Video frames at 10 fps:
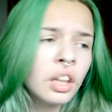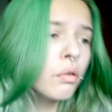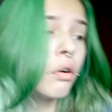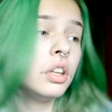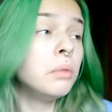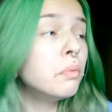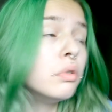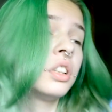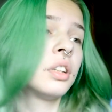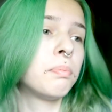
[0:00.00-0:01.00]
то
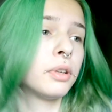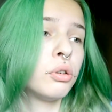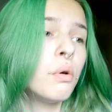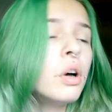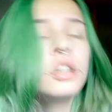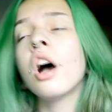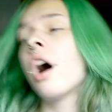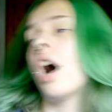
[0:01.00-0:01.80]
ему это подходит,